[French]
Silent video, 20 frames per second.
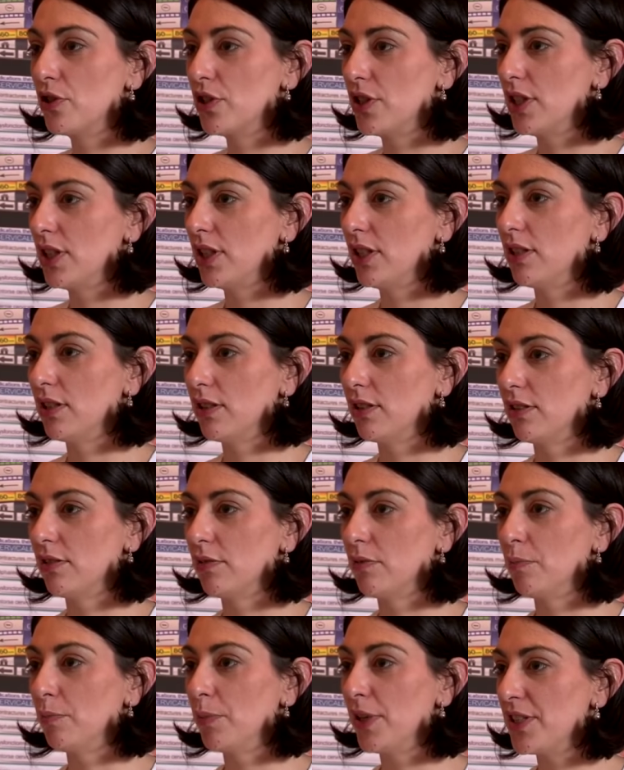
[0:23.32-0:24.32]
j'ai
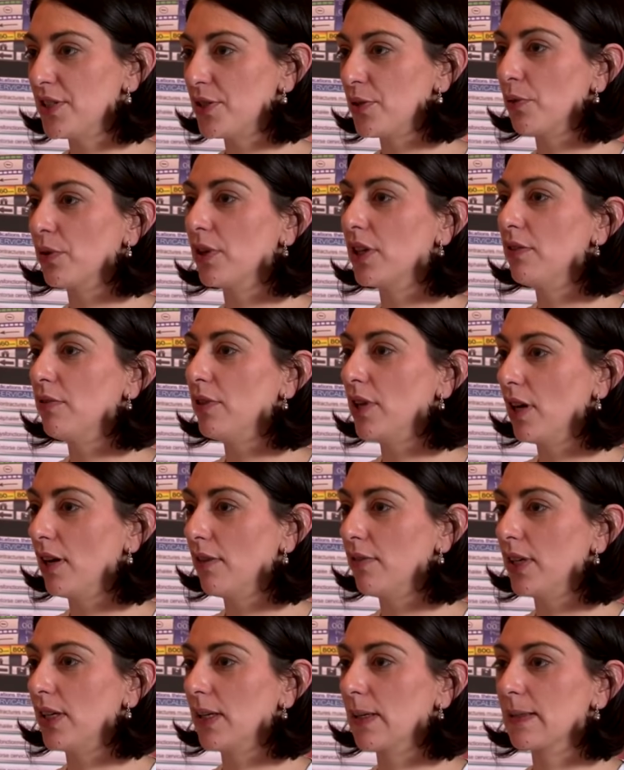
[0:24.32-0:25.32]
un patient qui vient
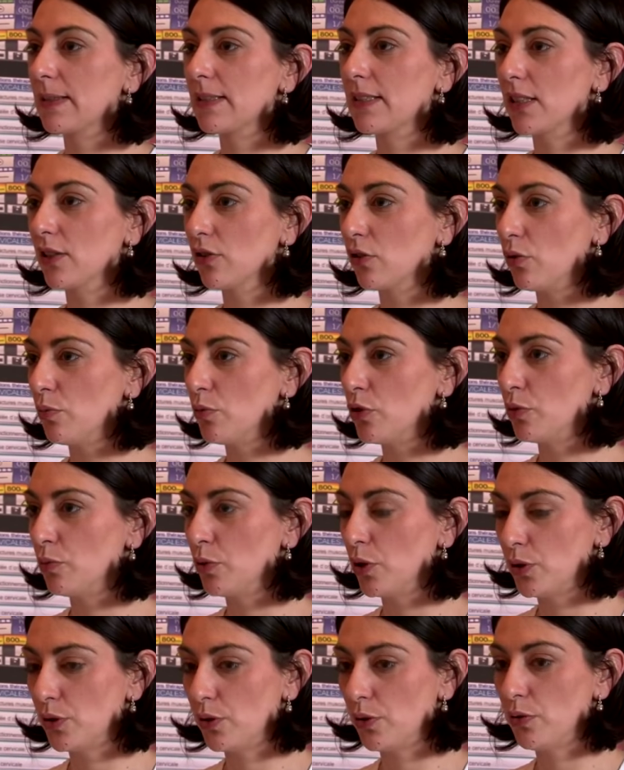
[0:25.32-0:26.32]
avec un syndrome de
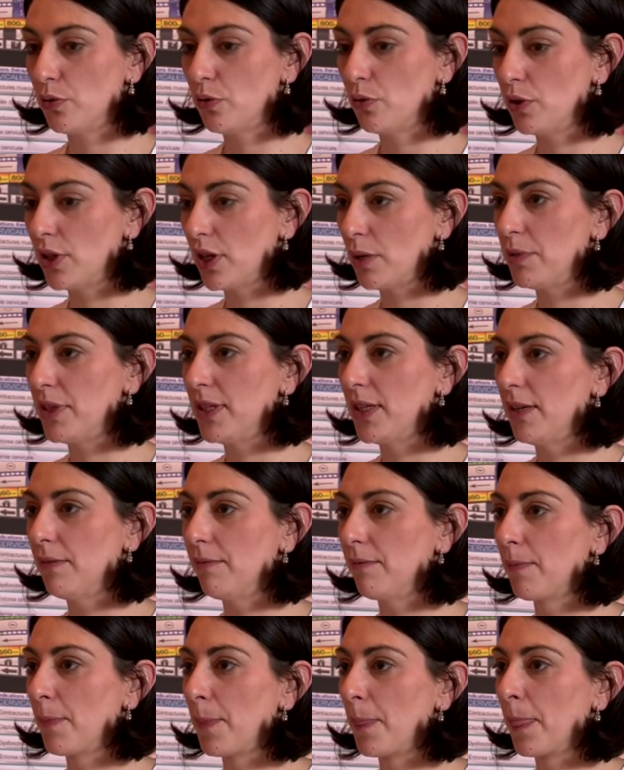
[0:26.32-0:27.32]
Morton au
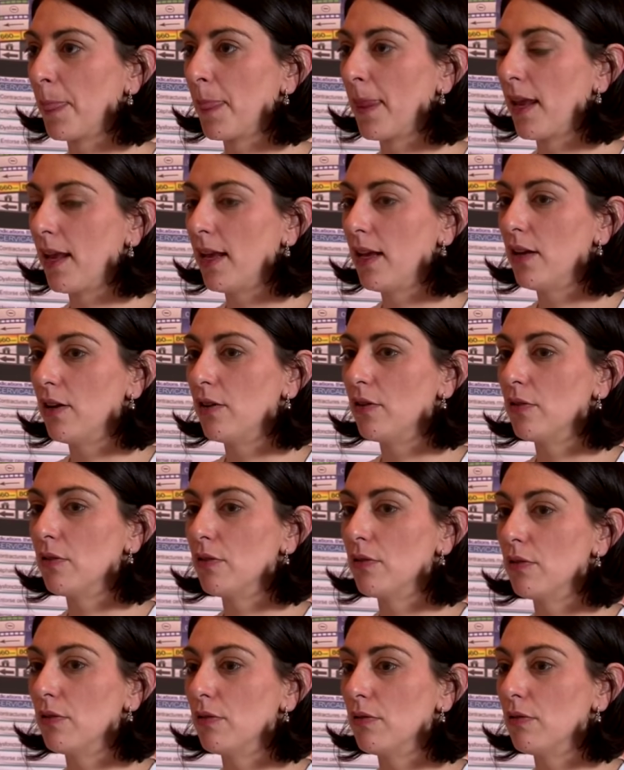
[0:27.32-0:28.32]
cabinet, euh,
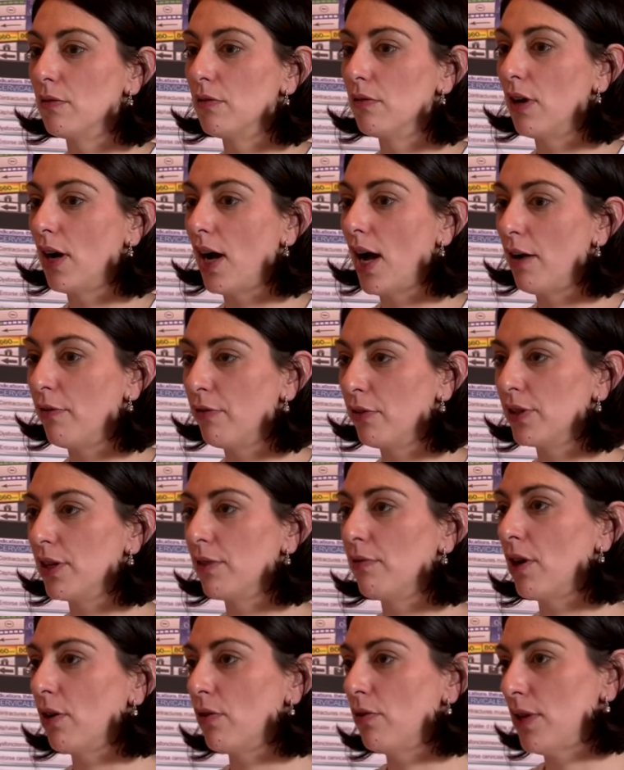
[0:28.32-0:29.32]
avant
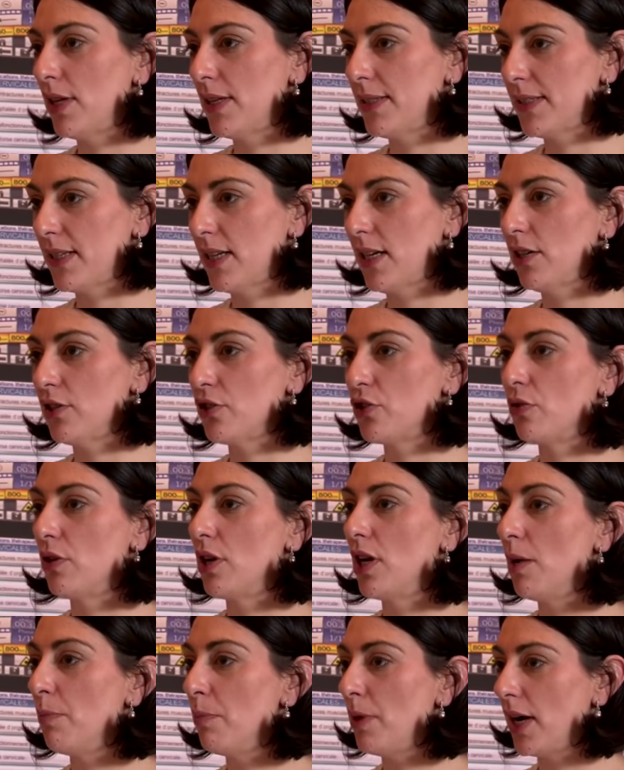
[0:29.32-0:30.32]
d'avoir le laser, je
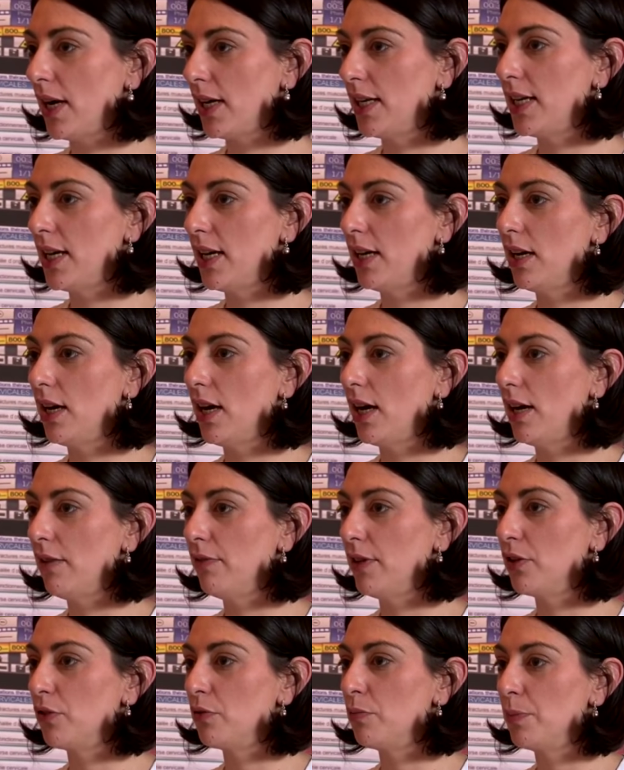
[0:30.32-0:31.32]
l'appareillais
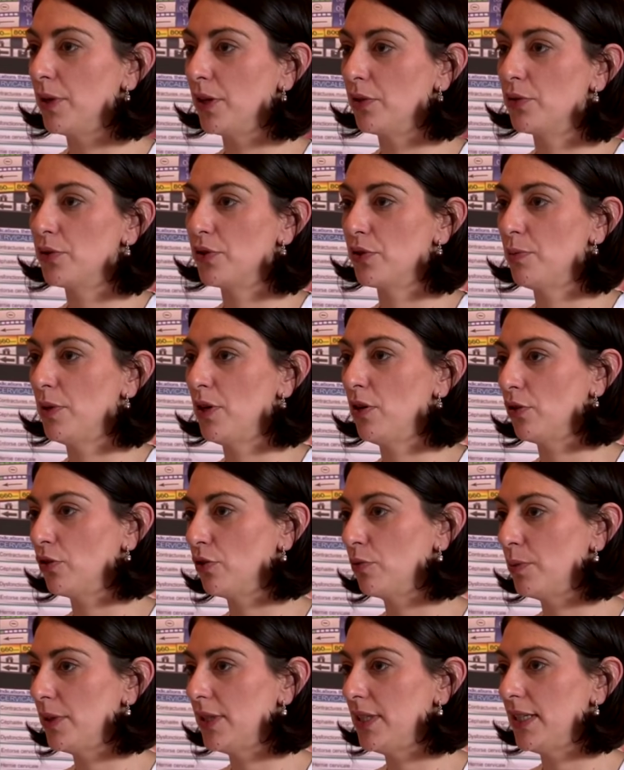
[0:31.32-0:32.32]
avec une paire de semelles
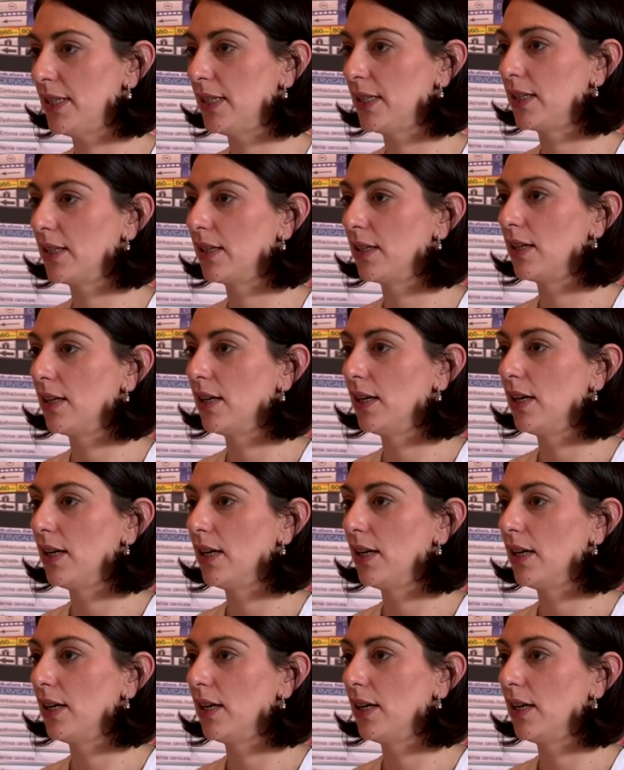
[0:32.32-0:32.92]
orthopédiques.